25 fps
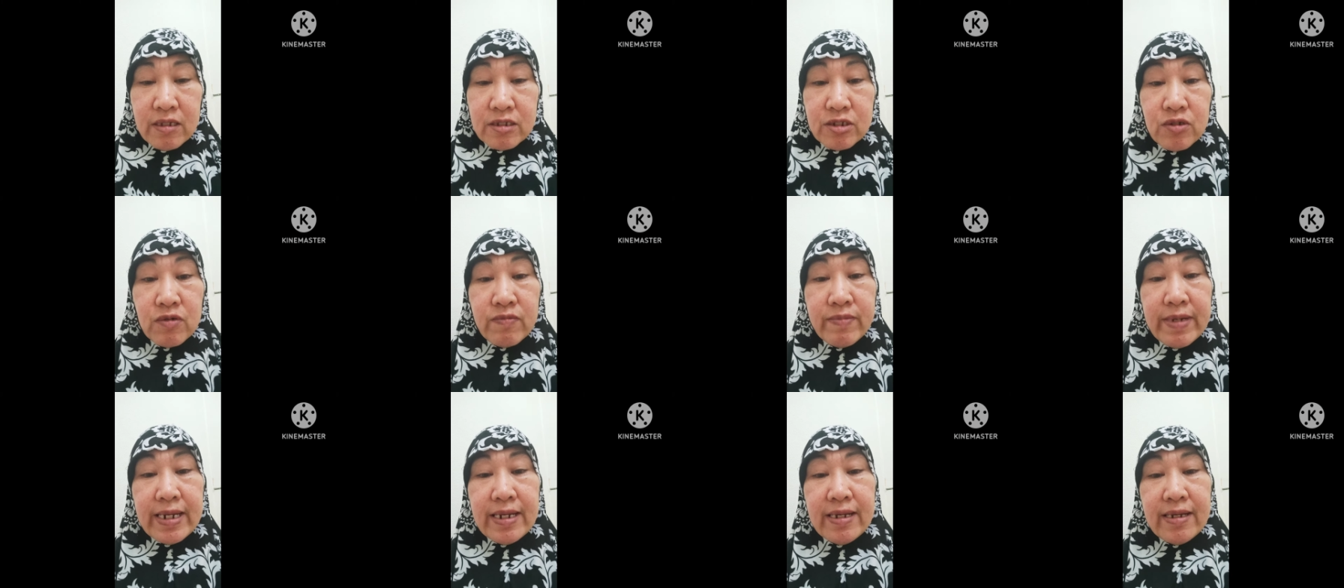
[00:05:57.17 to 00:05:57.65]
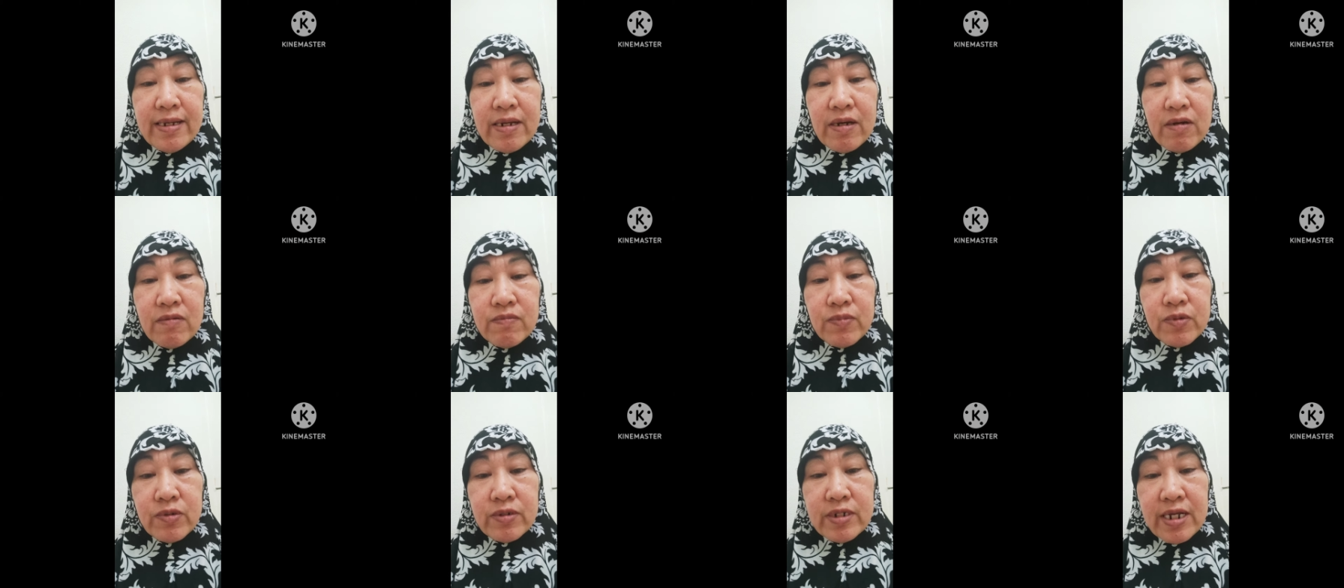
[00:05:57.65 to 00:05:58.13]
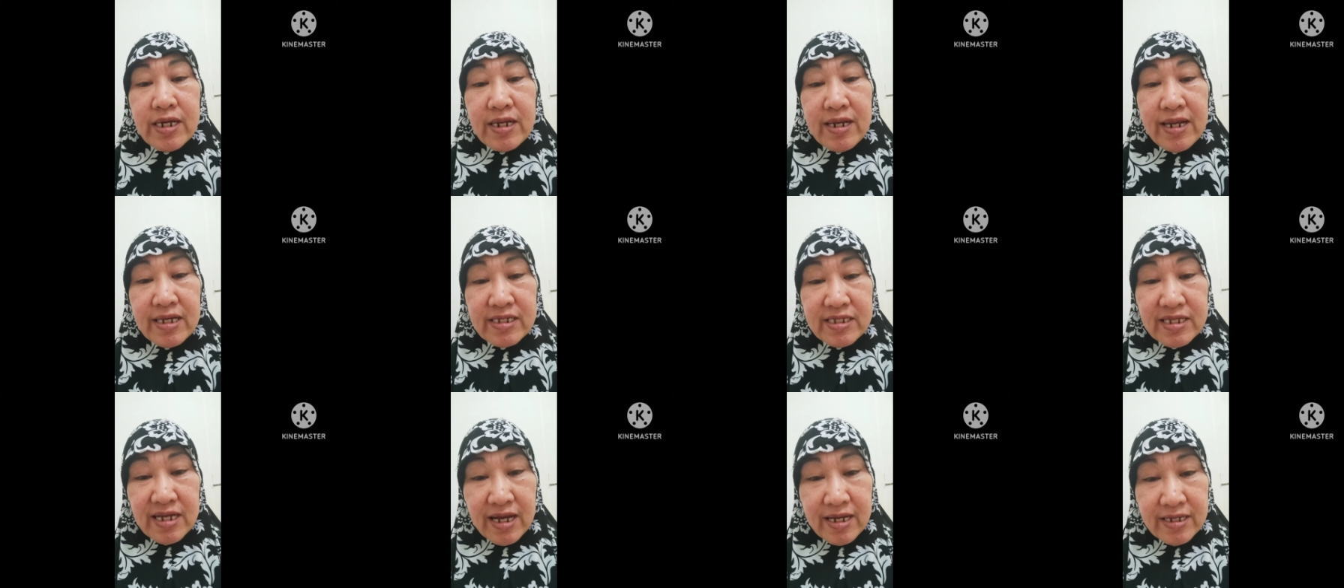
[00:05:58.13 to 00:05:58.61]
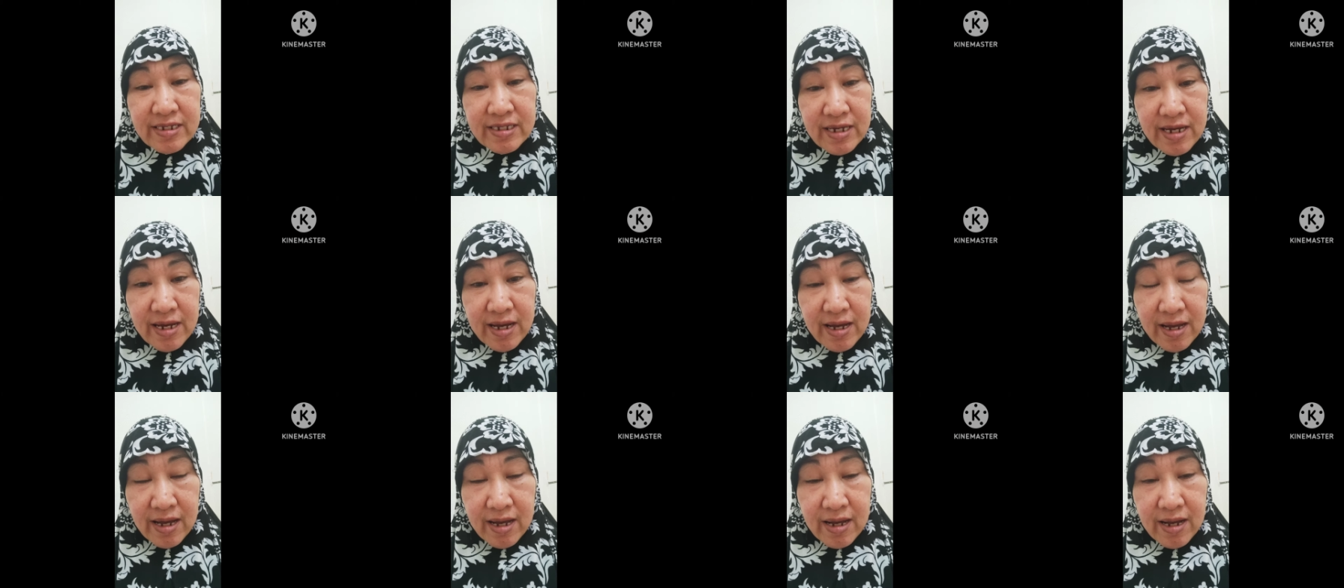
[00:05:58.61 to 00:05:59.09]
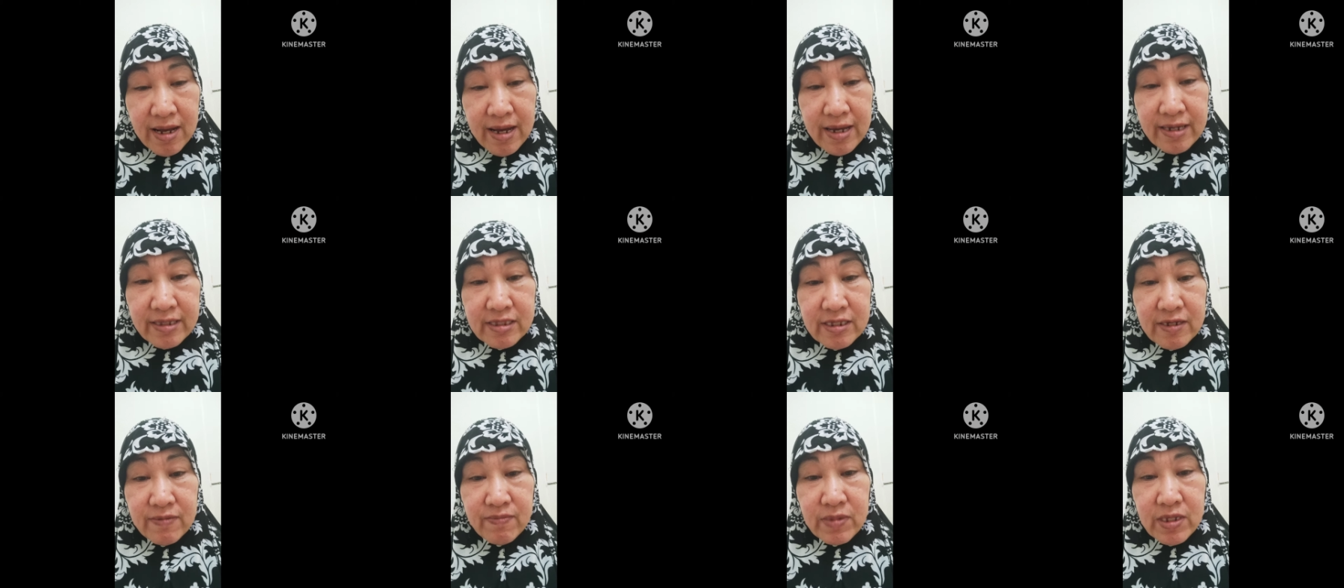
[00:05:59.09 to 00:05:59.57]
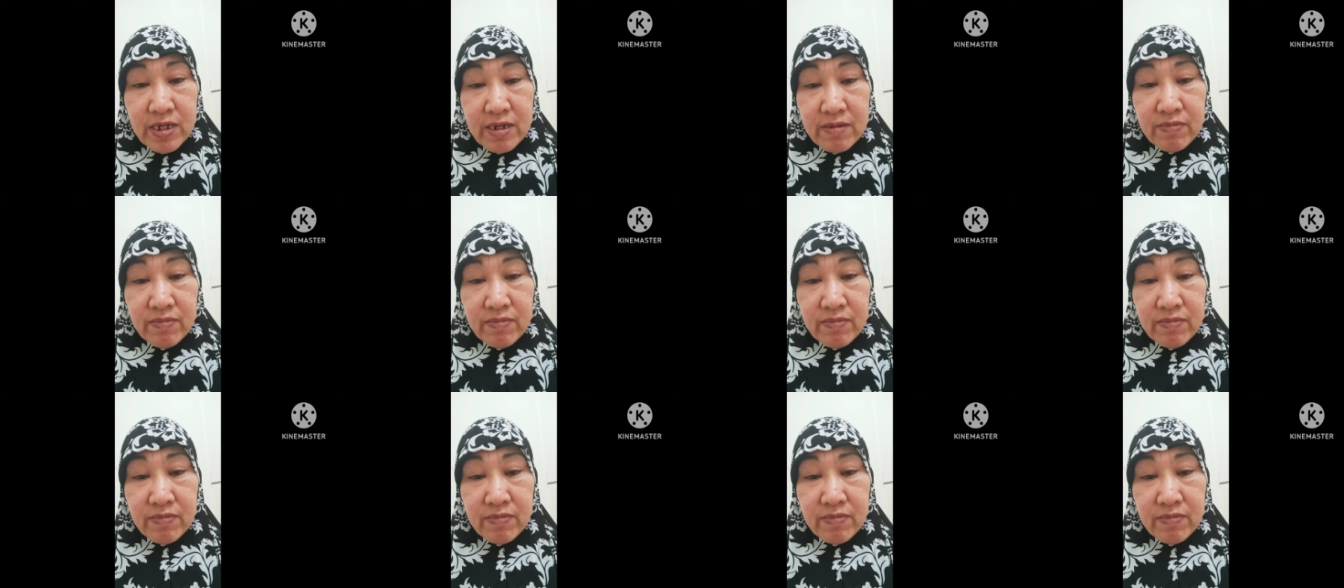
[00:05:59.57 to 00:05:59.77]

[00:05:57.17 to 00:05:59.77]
So, malinaw po na nasa kanya ang item